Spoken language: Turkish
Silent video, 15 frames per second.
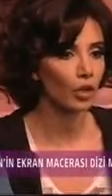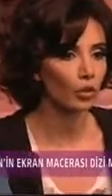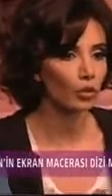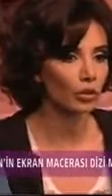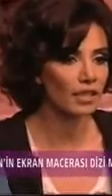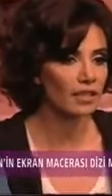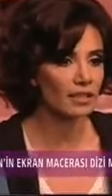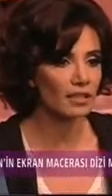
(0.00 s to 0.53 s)

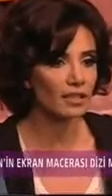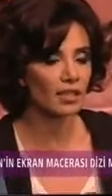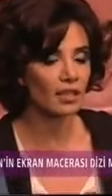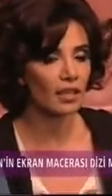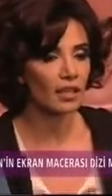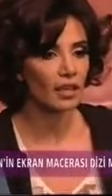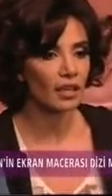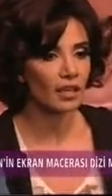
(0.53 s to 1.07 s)

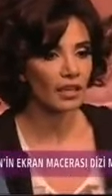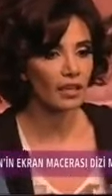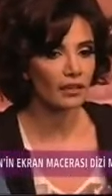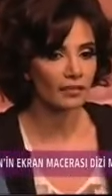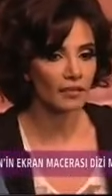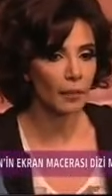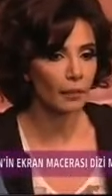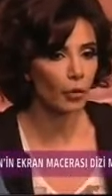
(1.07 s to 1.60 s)
kulisi,
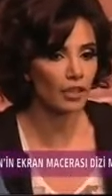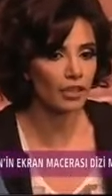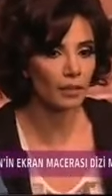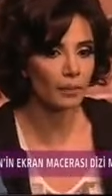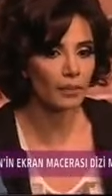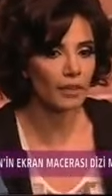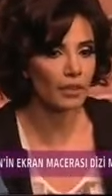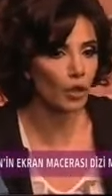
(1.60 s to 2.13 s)
e, depo Yok.
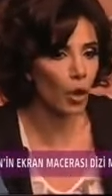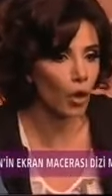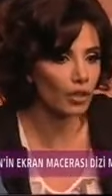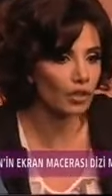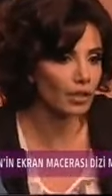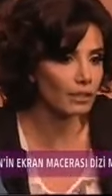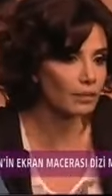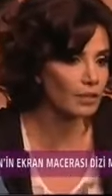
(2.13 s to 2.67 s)
gibi
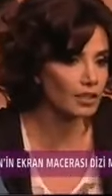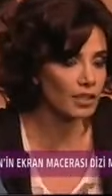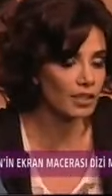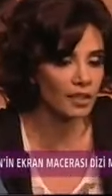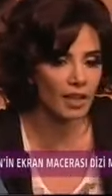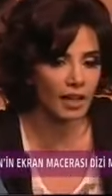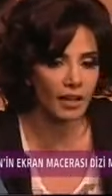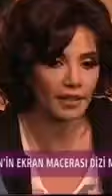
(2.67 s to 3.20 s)
yok gibi bir şey yani.